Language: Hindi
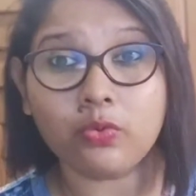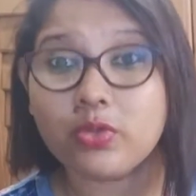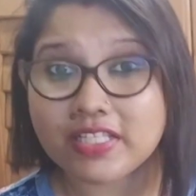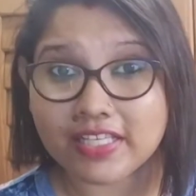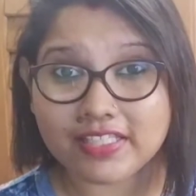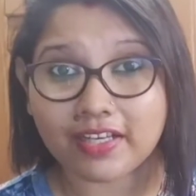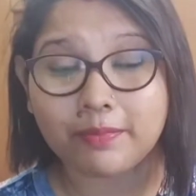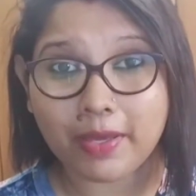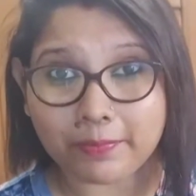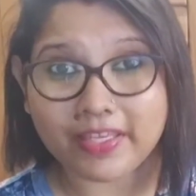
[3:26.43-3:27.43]
उसकी जगह
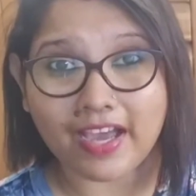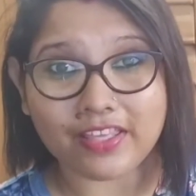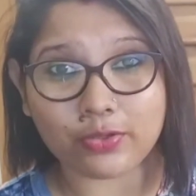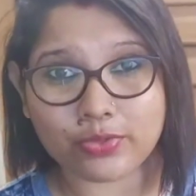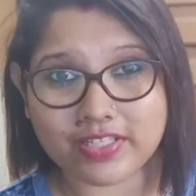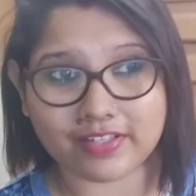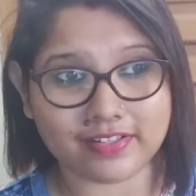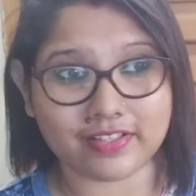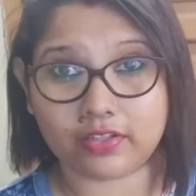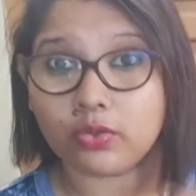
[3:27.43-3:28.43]
में आप क्या यूज कर
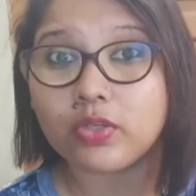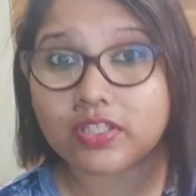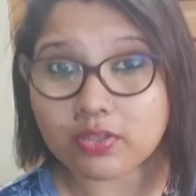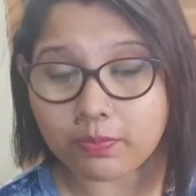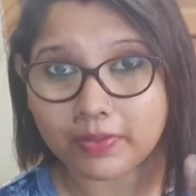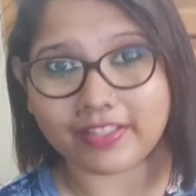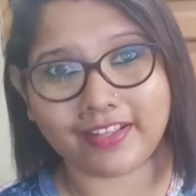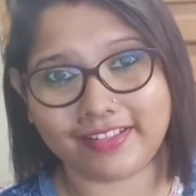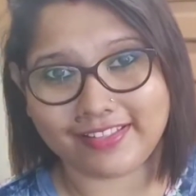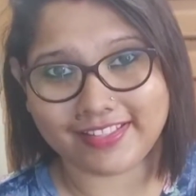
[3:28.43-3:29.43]
सकते हो किसी को
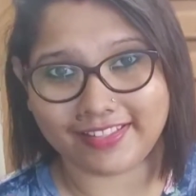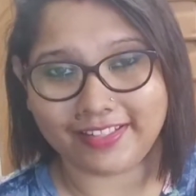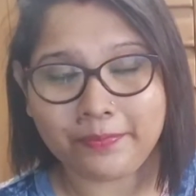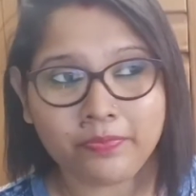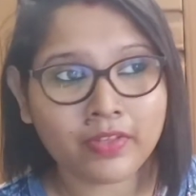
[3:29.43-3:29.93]
पता नहीं चले